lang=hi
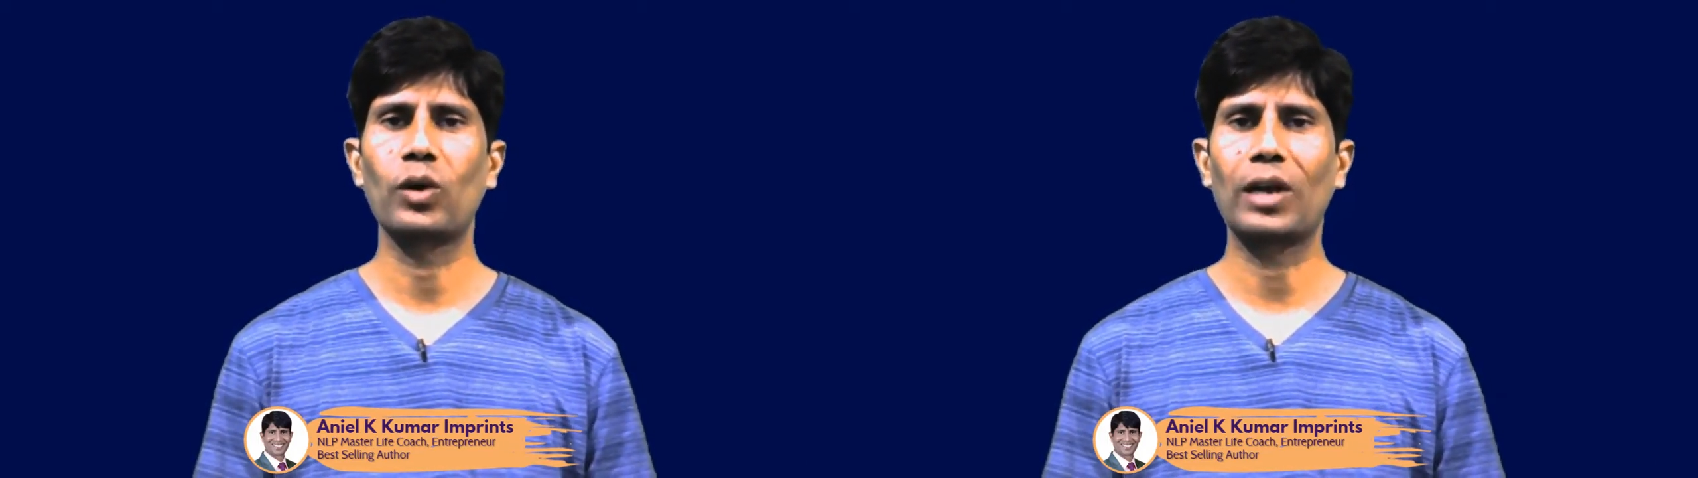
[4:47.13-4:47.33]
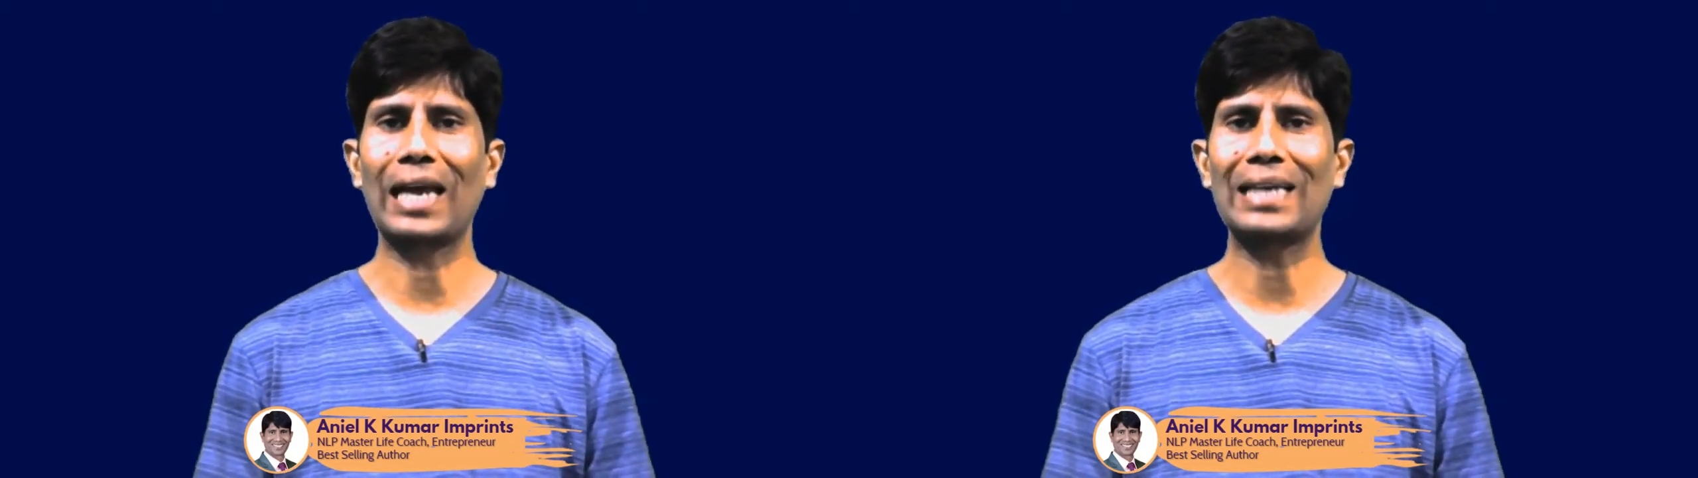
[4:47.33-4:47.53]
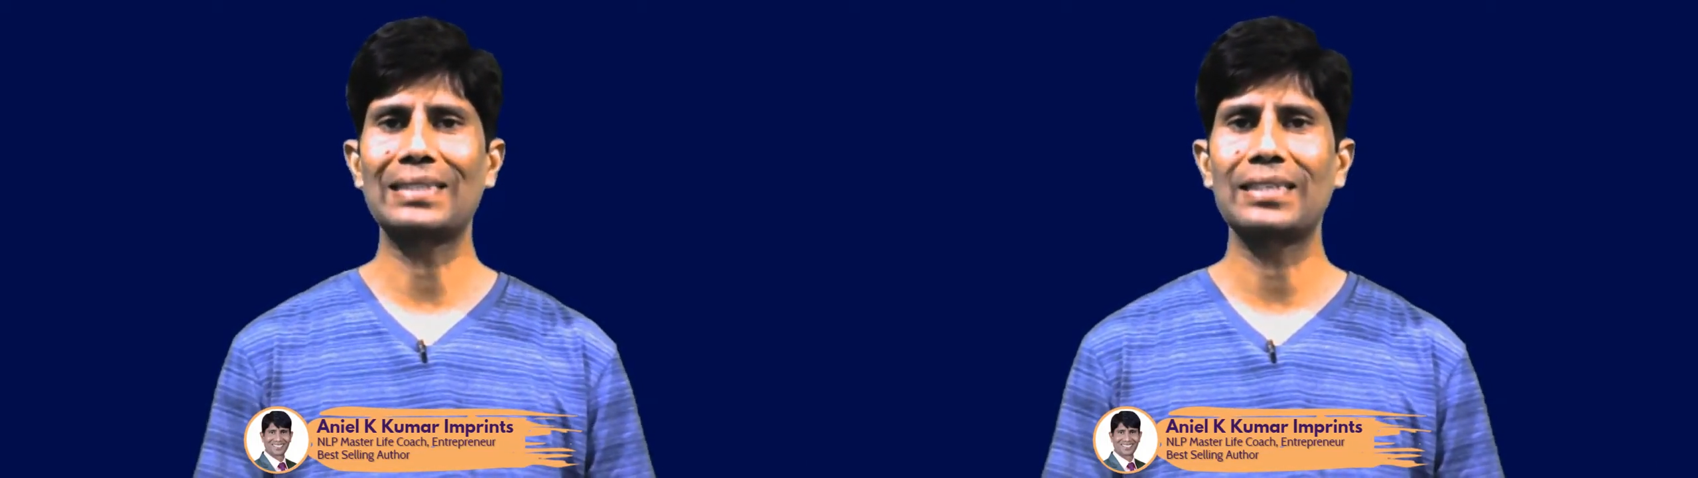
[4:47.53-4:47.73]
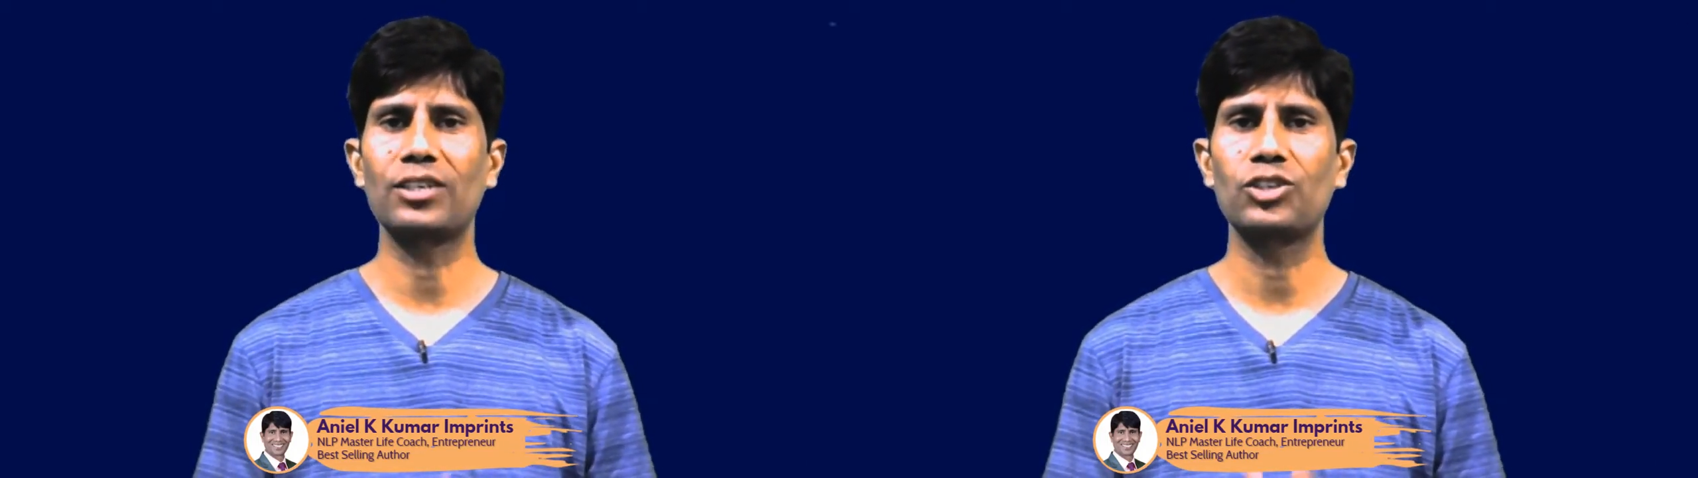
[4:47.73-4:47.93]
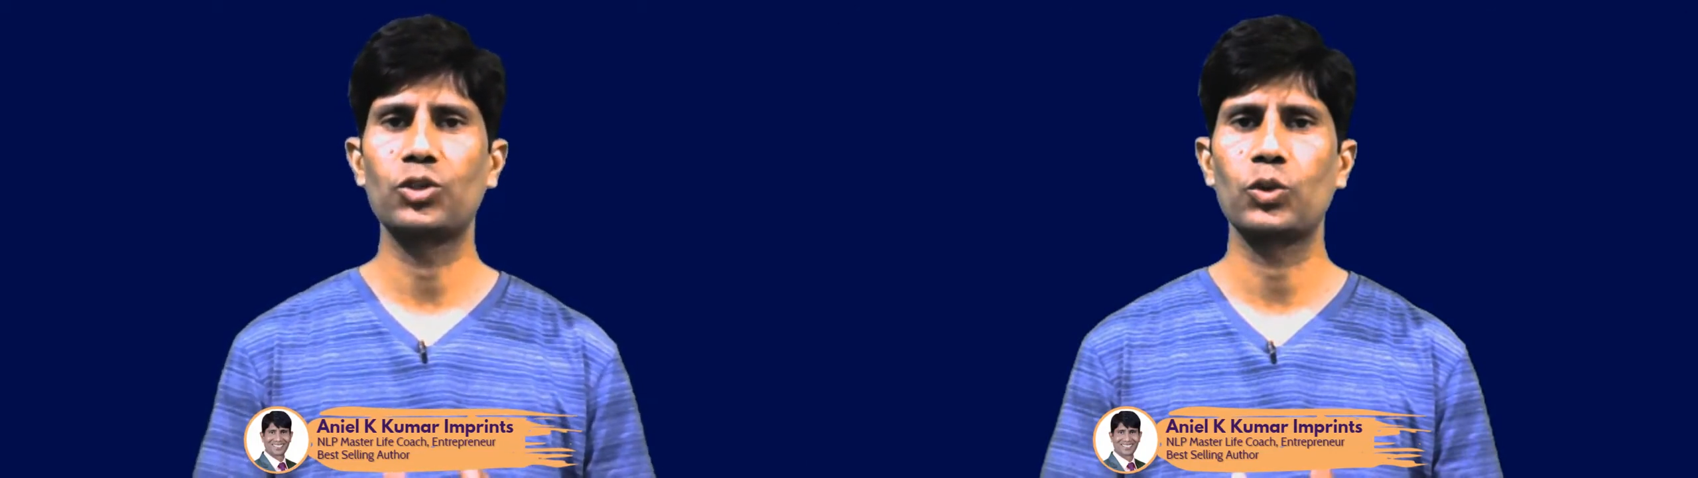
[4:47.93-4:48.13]

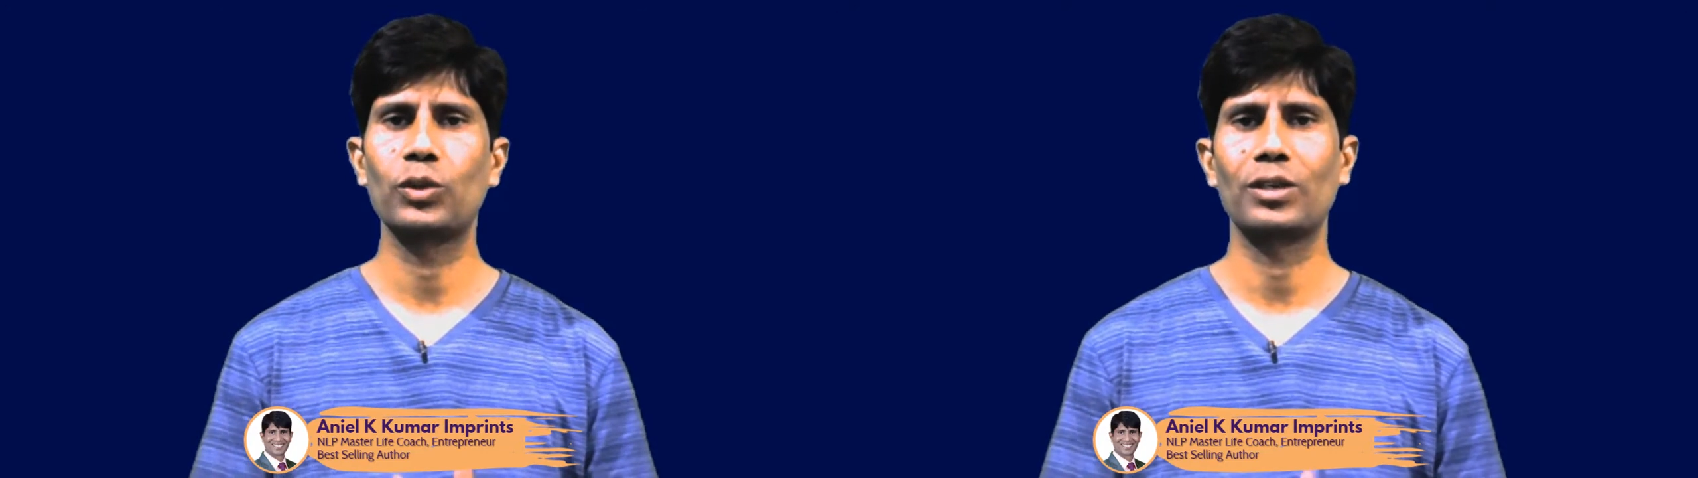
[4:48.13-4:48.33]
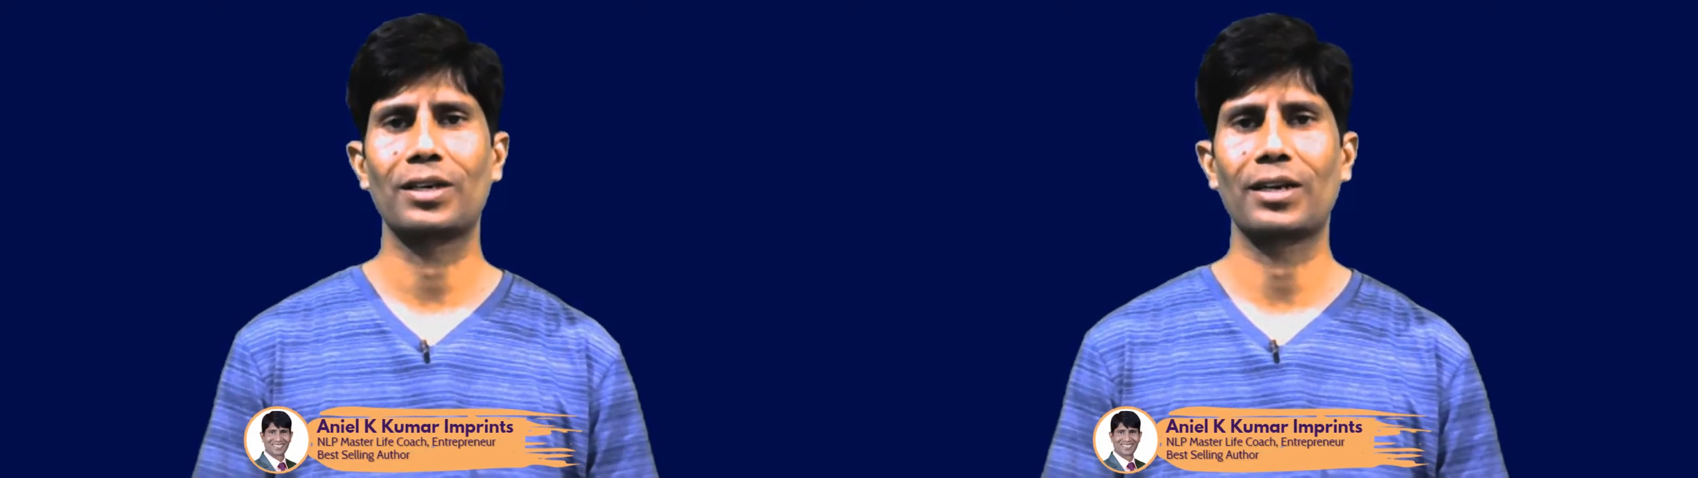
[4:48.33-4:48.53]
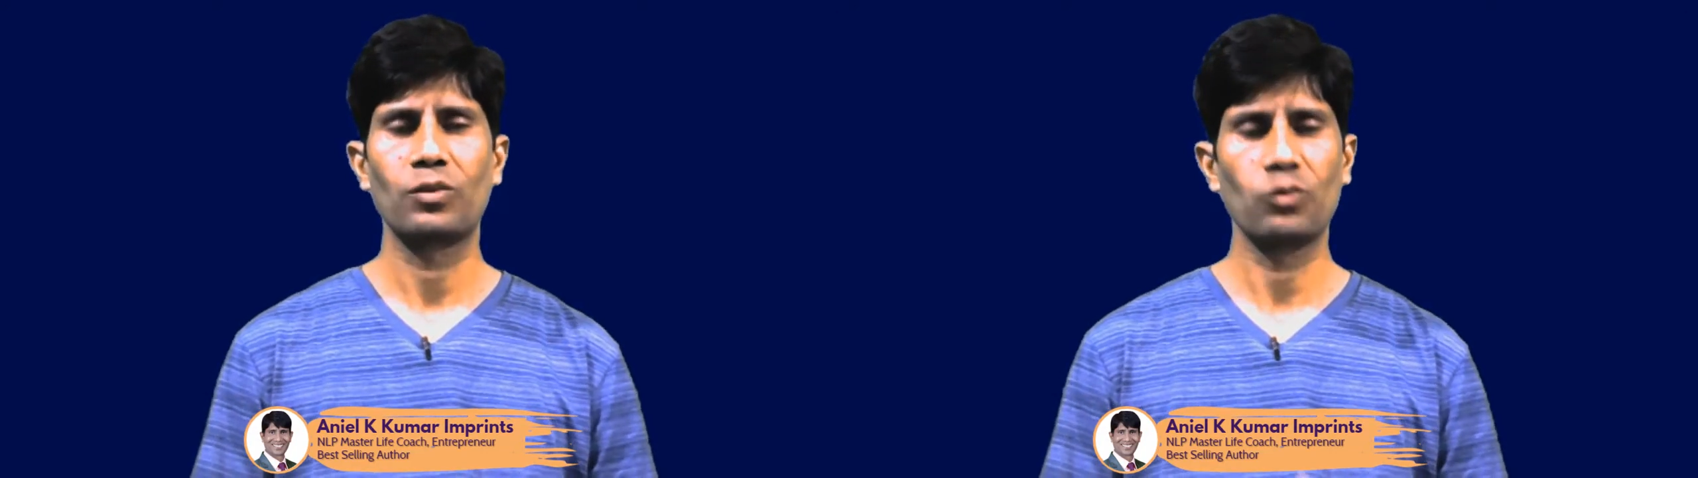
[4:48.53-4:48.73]
कैसे शून्य करें